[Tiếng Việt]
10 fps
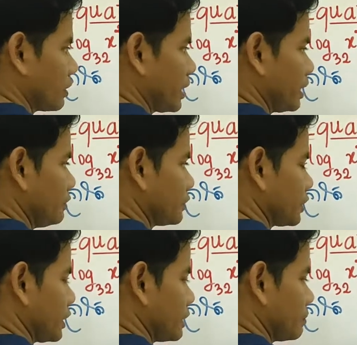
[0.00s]
cho cạn này bị
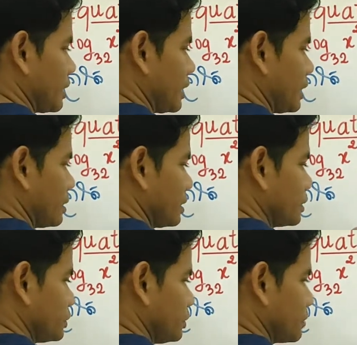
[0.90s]
sạch bà
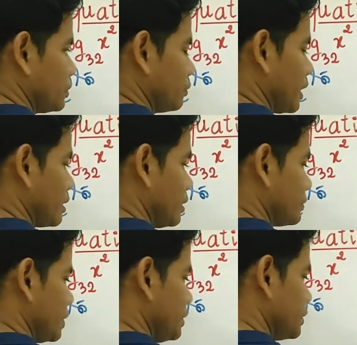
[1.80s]
chẳng bởi cho cạn này
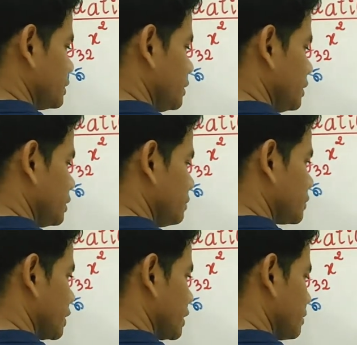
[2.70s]
sẽ dương tiên như được bị
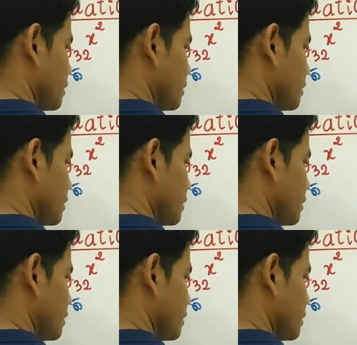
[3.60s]
sạch